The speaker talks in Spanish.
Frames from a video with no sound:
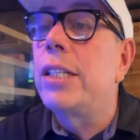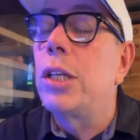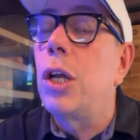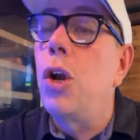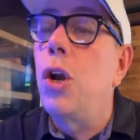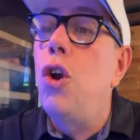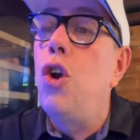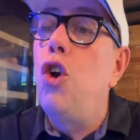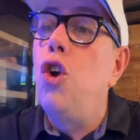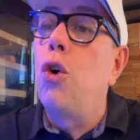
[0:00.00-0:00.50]
es
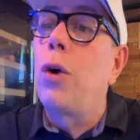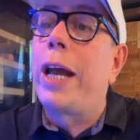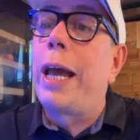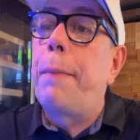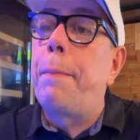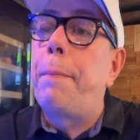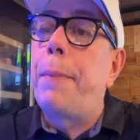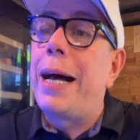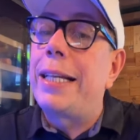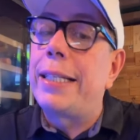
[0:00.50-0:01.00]
lo
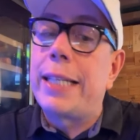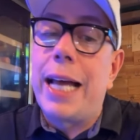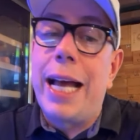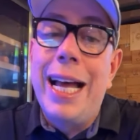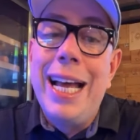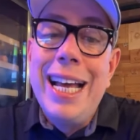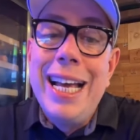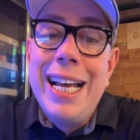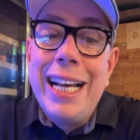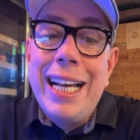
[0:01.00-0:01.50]
que pasa
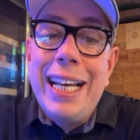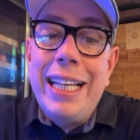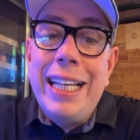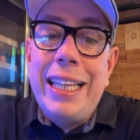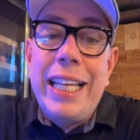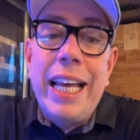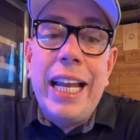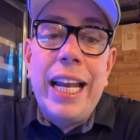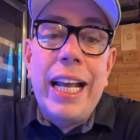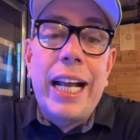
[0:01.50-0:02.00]
y
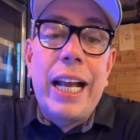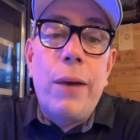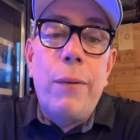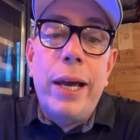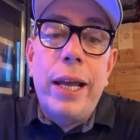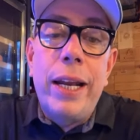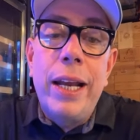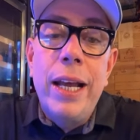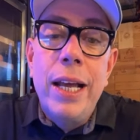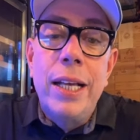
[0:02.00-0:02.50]
tiene que
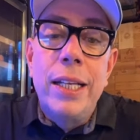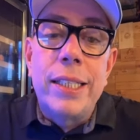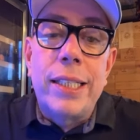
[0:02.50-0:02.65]
ver.